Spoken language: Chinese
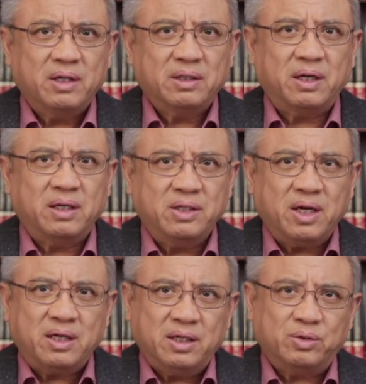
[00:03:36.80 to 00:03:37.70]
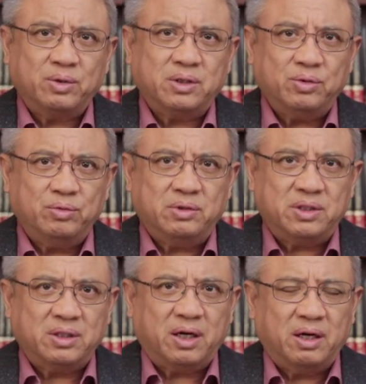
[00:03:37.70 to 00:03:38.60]
当然，你也可以说是预
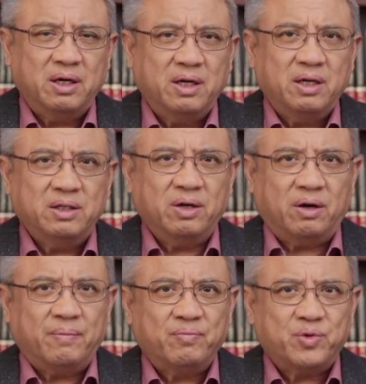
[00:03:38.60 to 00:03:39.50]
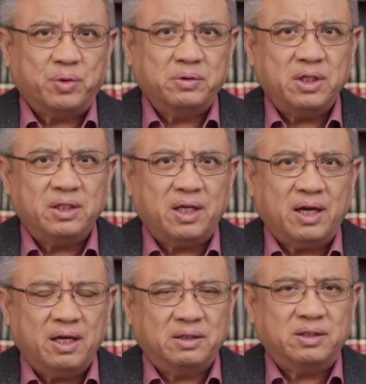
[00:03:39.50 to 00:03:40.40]
示哈，要重新点
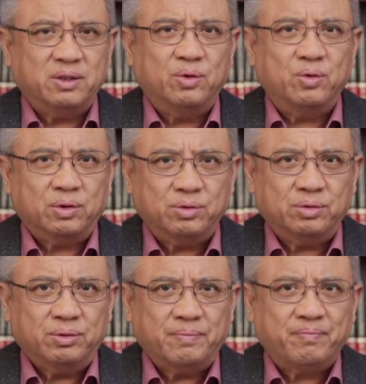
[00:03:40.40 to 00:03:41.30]
亮自由火炬。